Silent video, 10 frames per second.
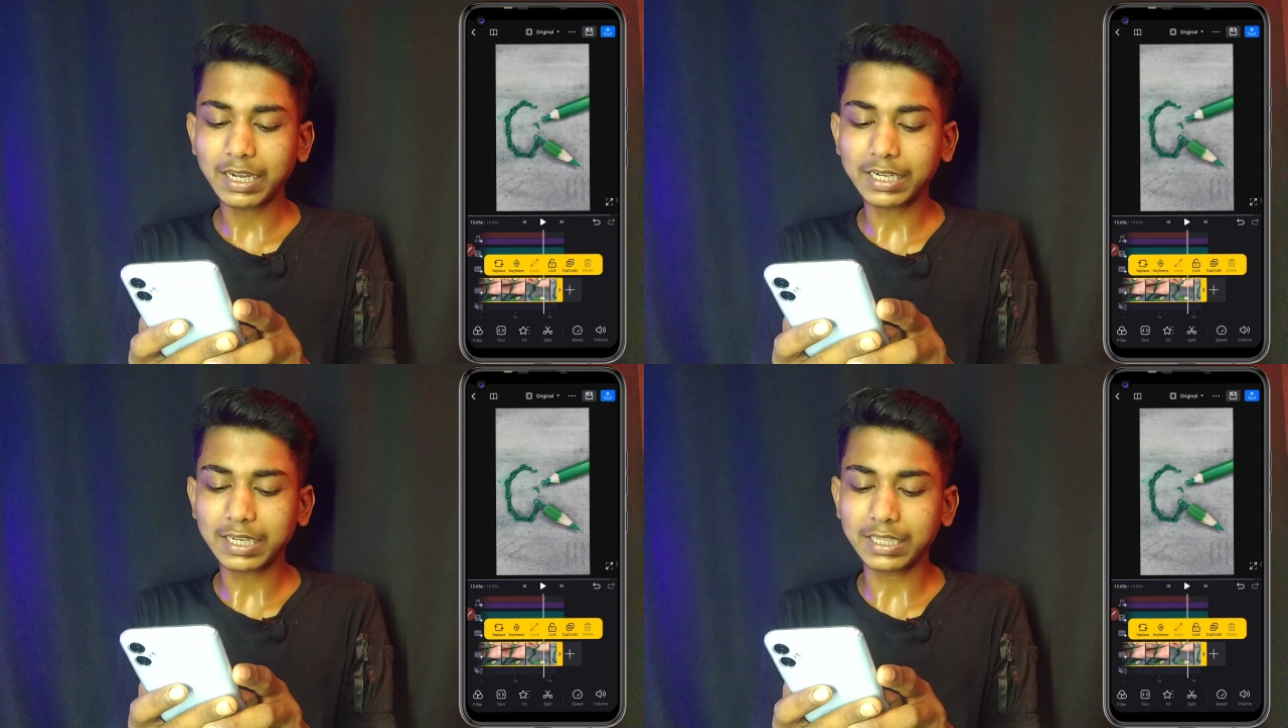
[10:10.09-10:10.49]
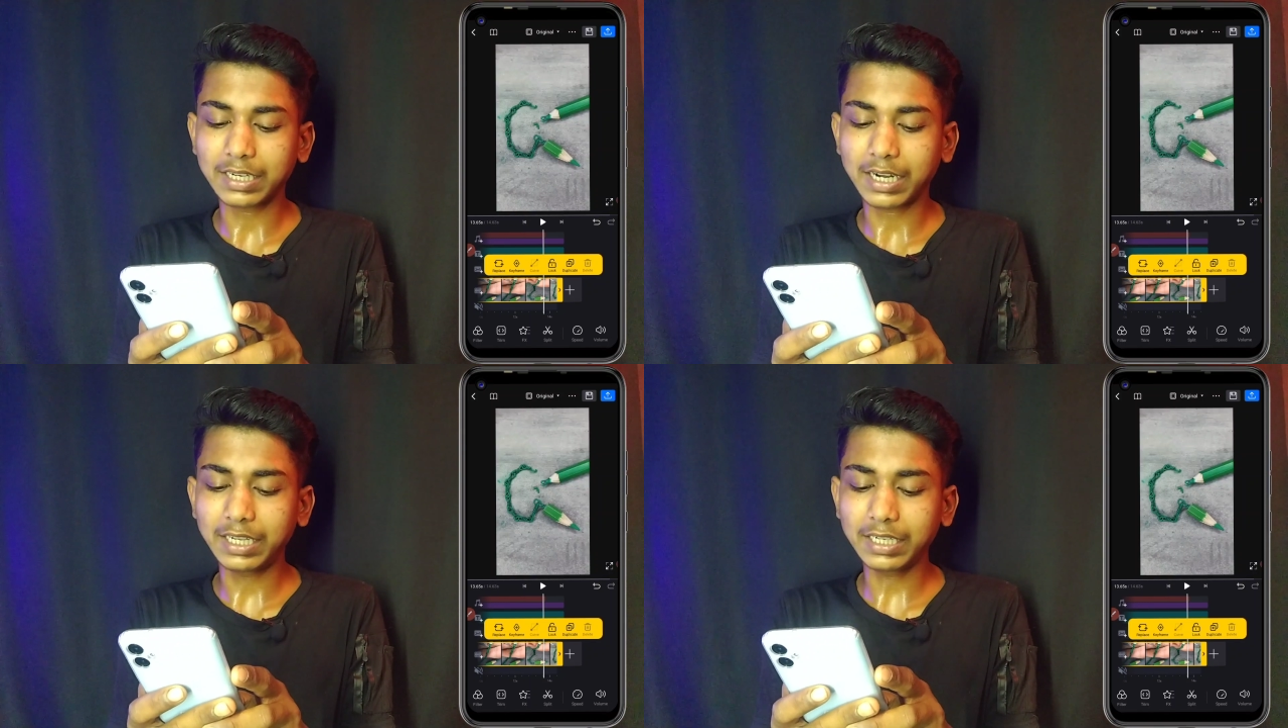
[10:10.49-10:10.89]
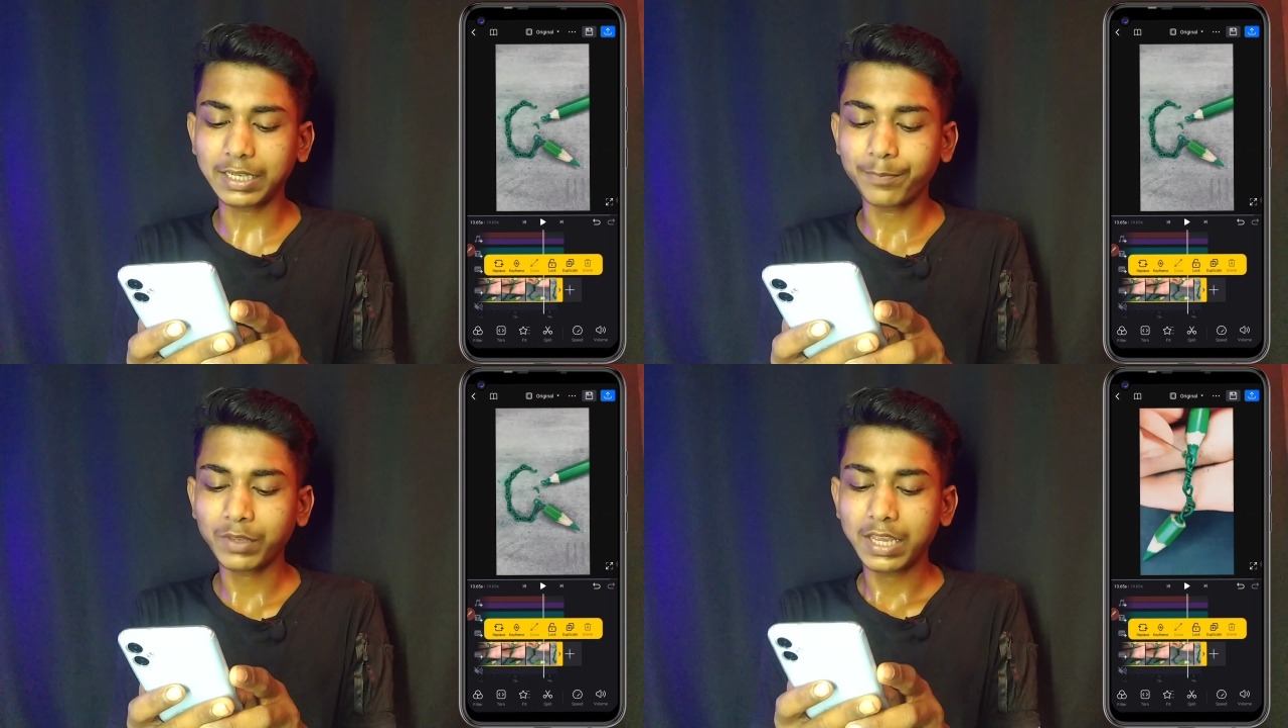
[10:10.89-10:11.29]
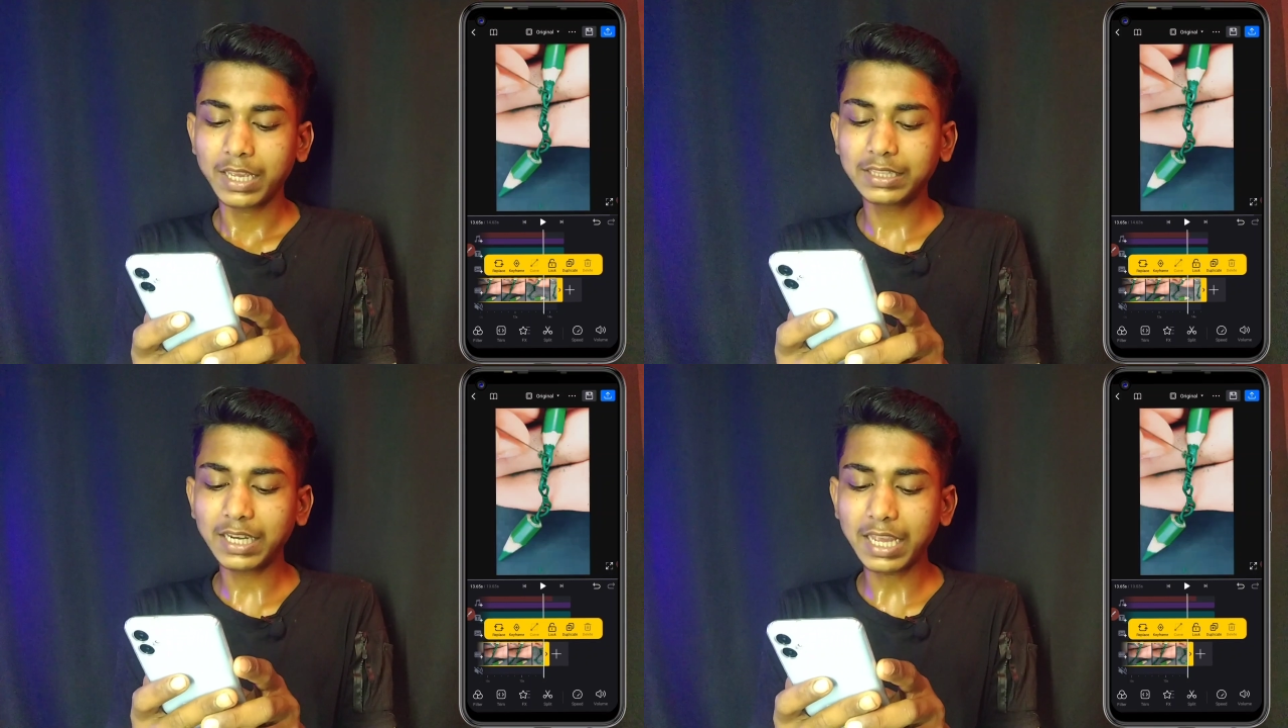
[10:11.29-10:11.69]
कट कर देना है ठीक है
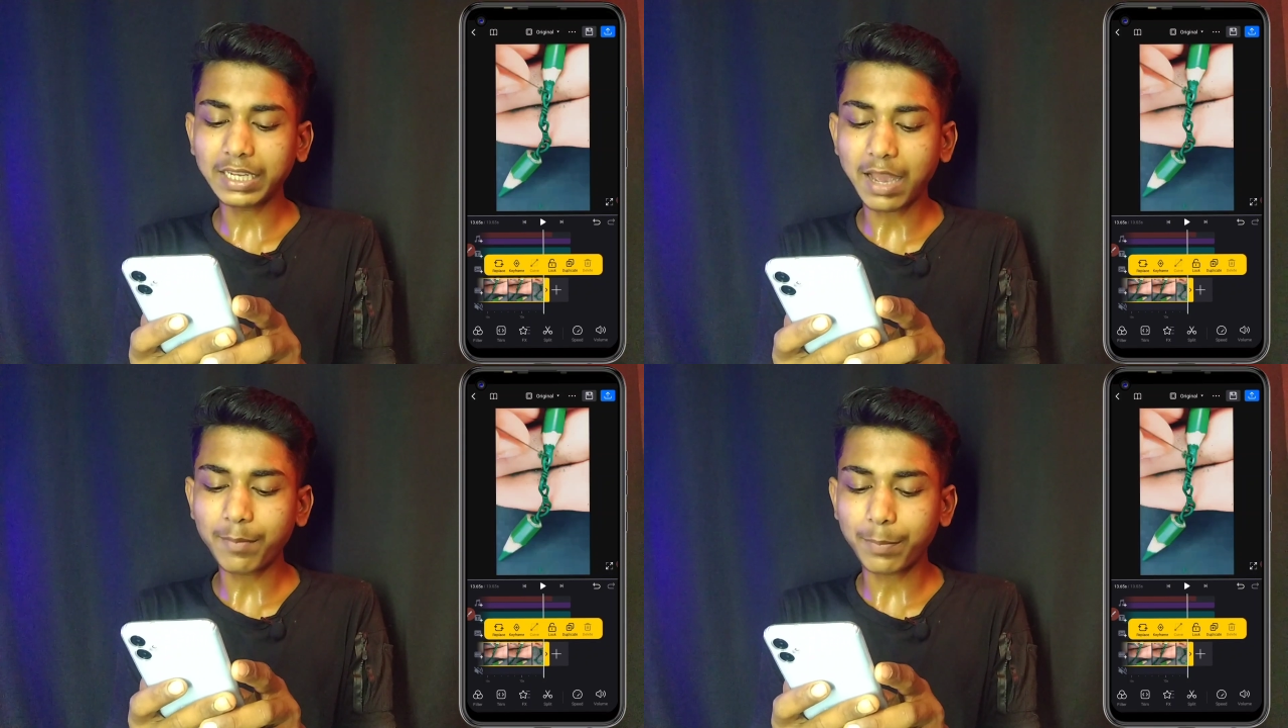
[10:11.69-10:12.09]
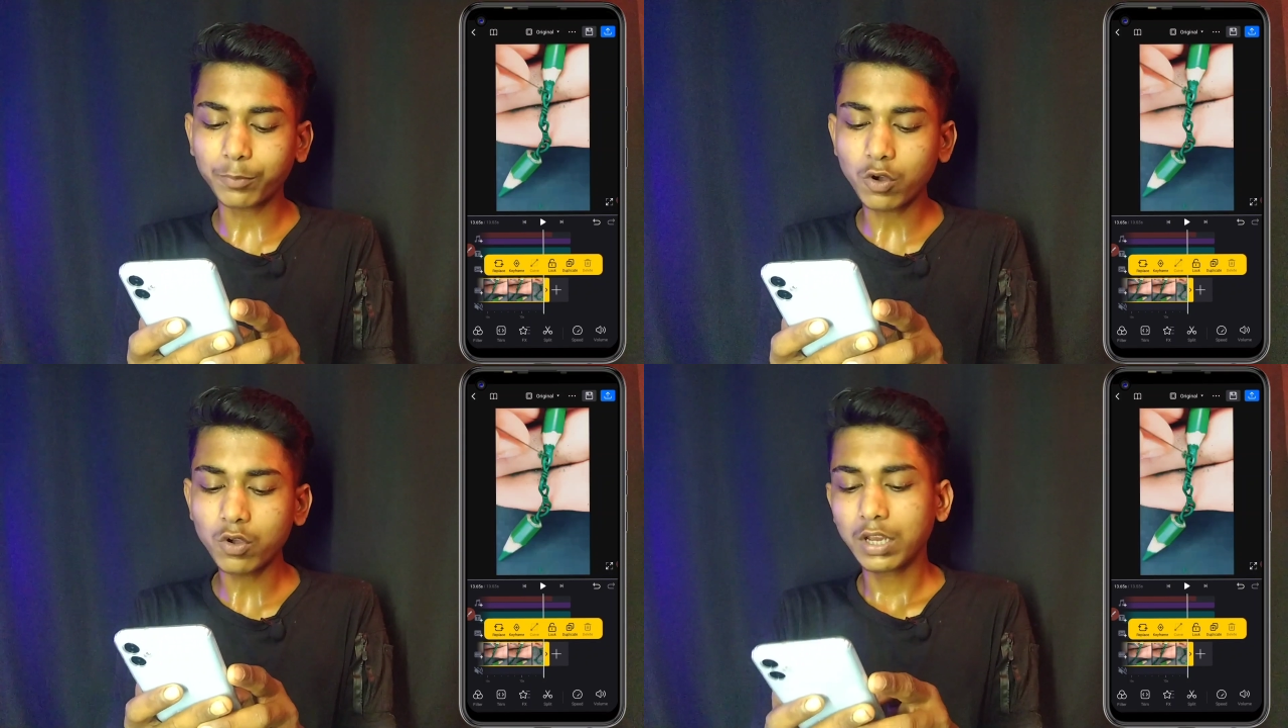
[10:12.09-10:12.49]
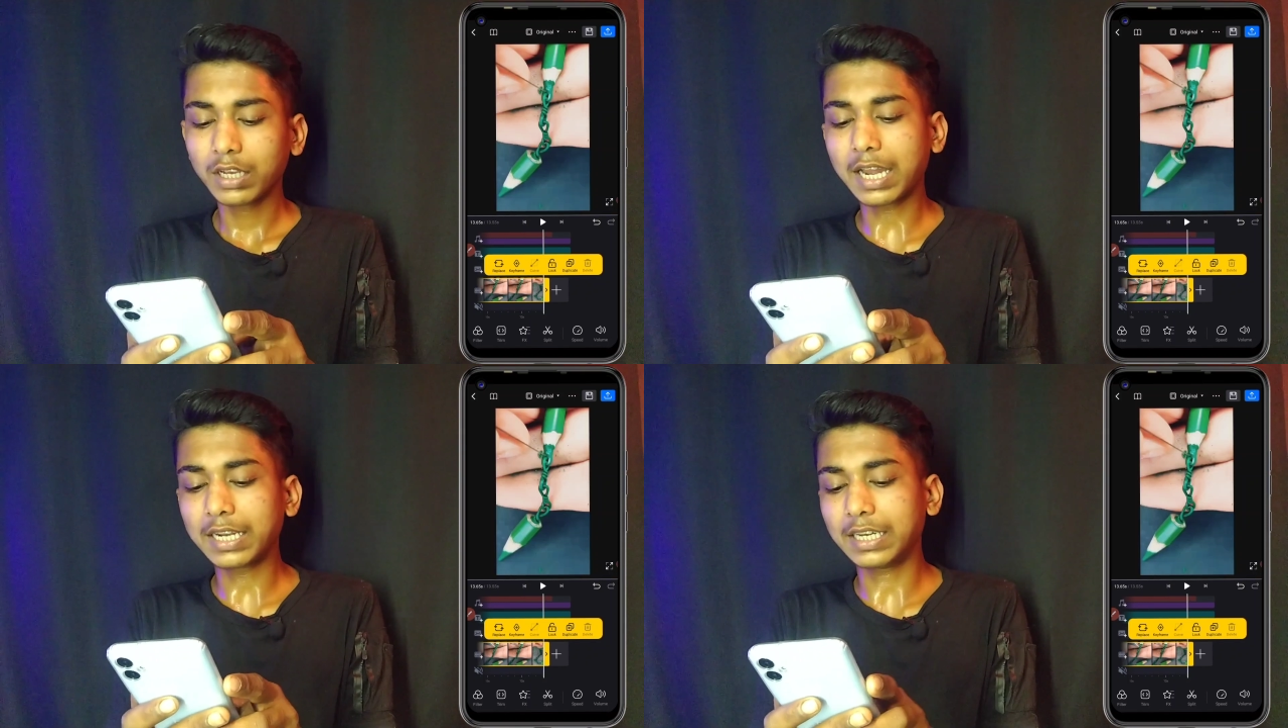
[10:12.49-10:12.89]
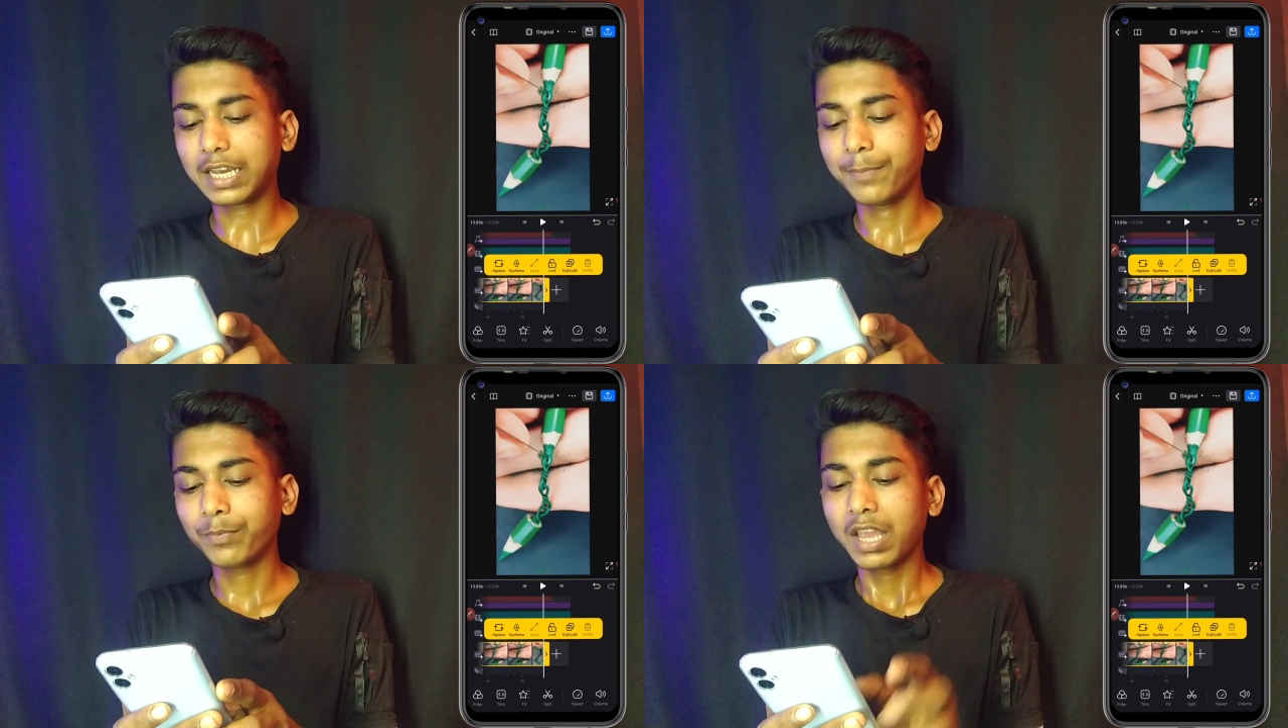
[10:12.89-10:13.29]
इतना काम आपको कर
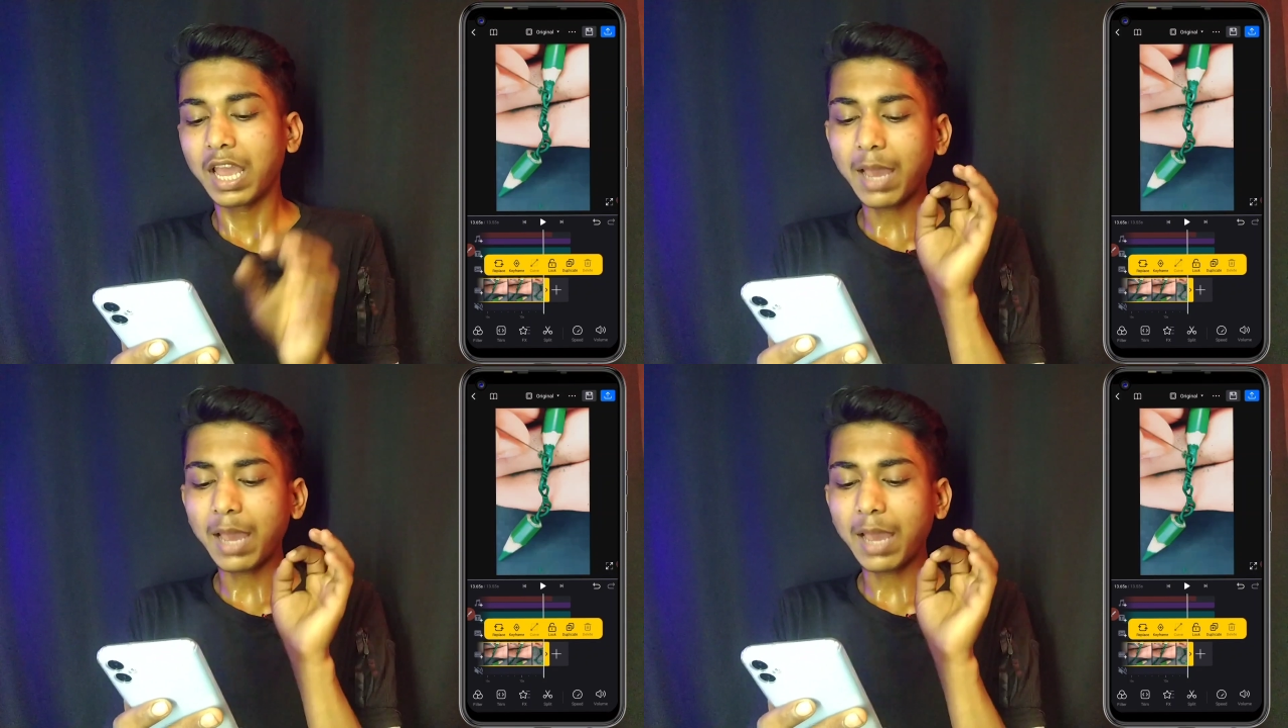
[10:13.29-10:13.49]
देना है